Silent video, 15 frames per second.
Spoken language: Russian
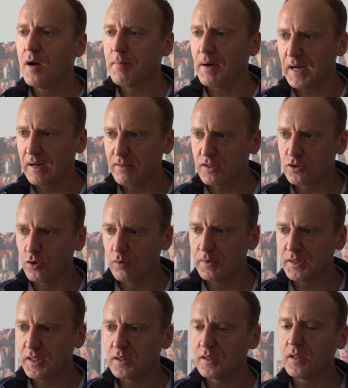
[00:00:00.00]
пока вас
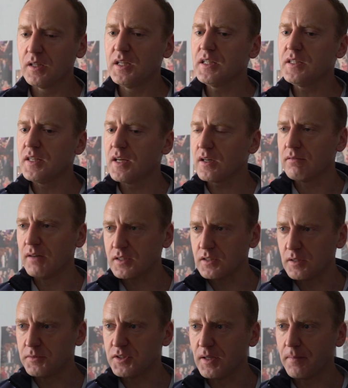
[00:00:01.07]
дома нет, и не
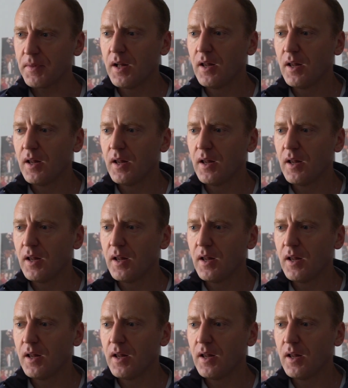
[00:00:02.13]
хвастаемся.